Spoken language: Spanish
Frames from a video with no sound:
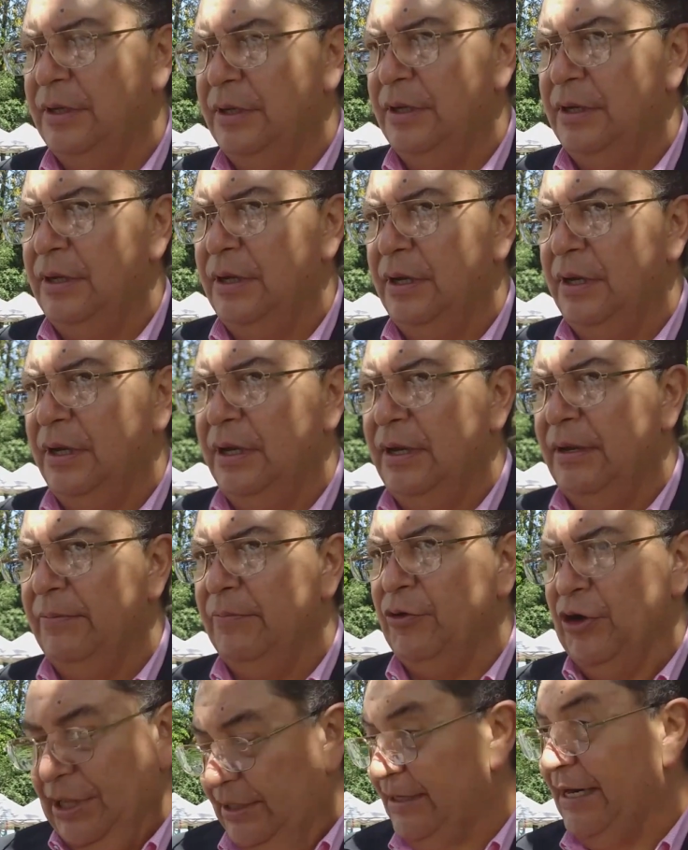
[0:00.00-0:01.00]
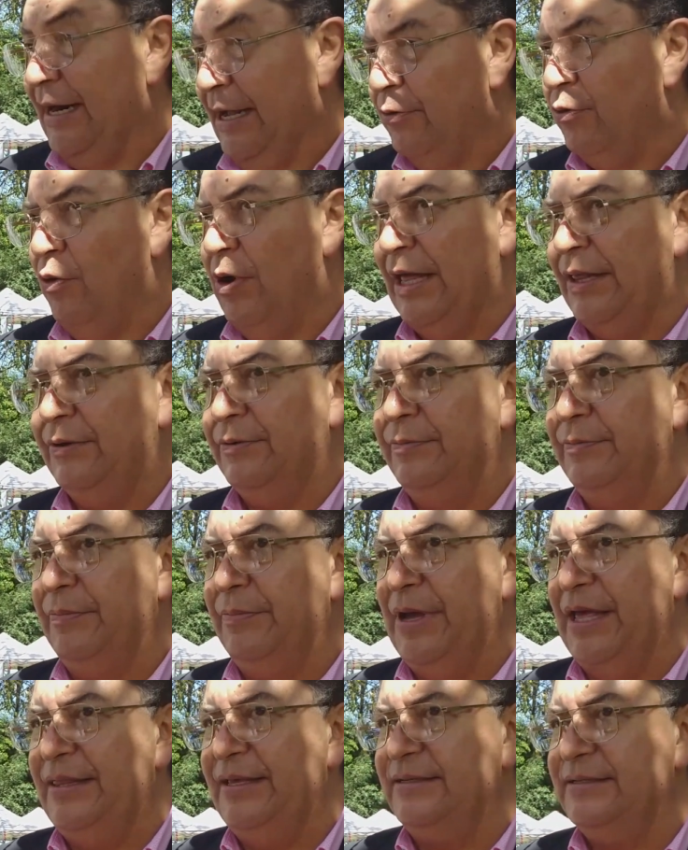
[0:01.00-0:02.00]
Pero bueno, ya tenemos
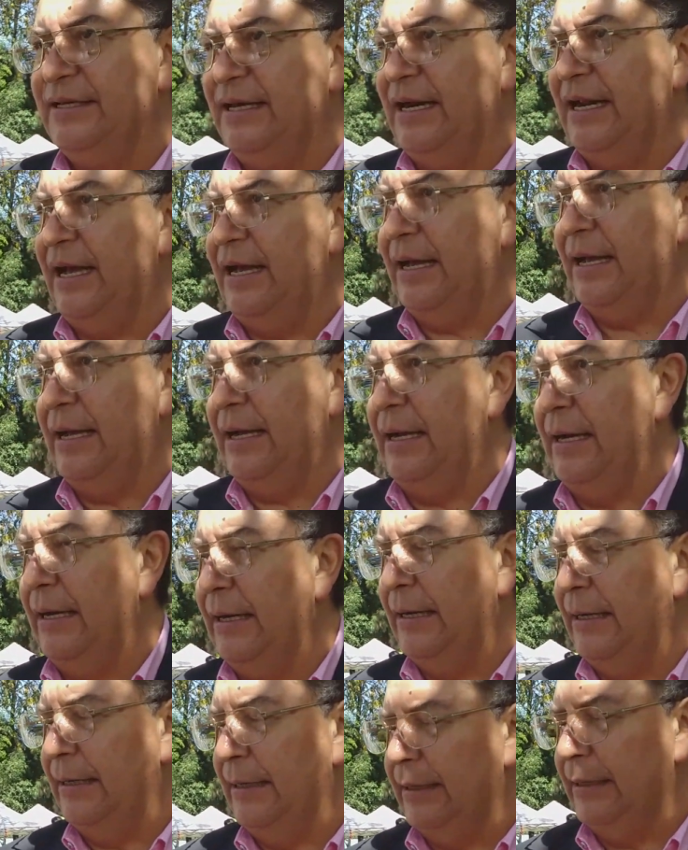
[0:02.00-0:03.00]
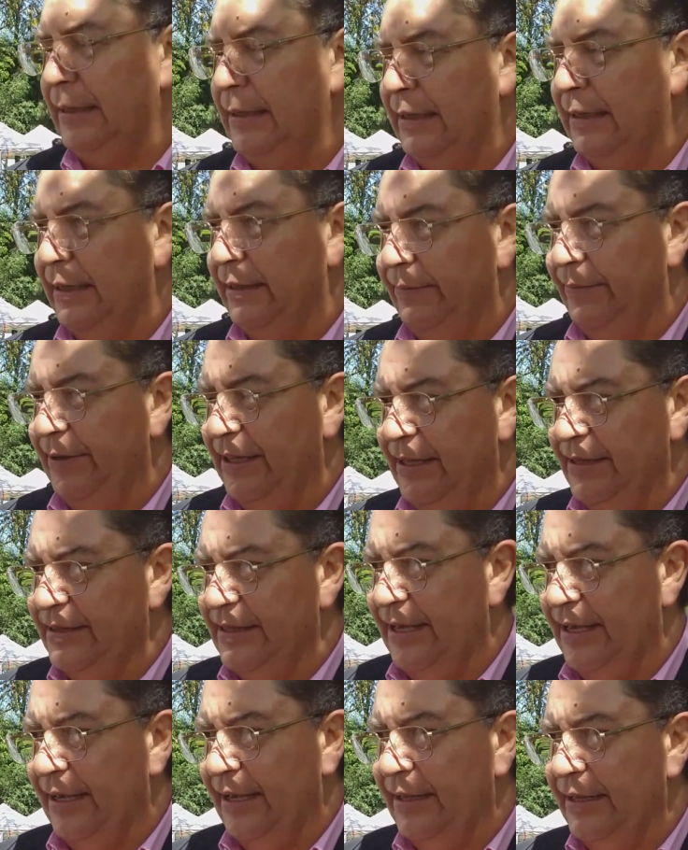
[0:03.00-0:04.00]
también otra de las personas, ¿eh? que se los
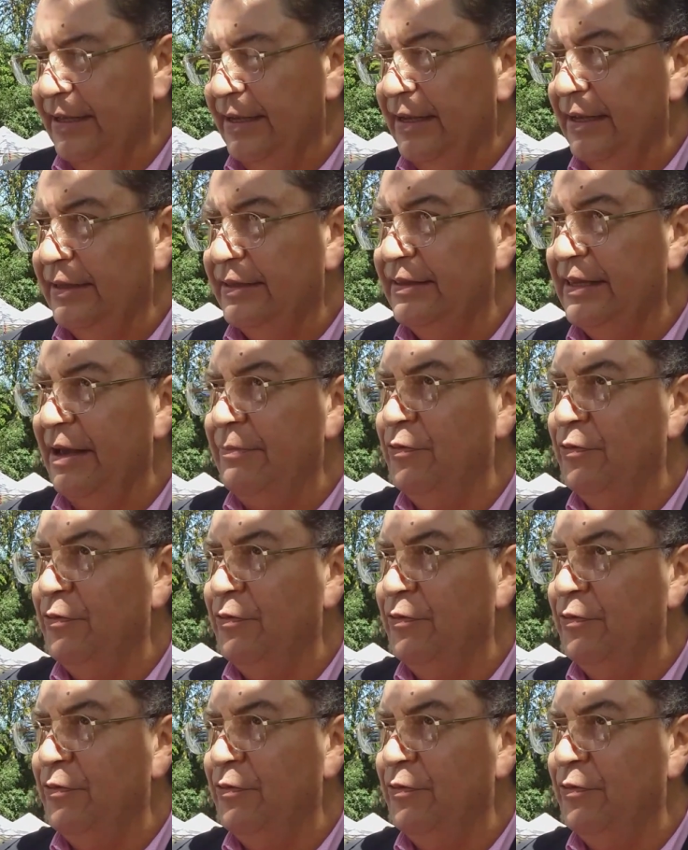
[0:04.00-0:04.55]
digo de una vez,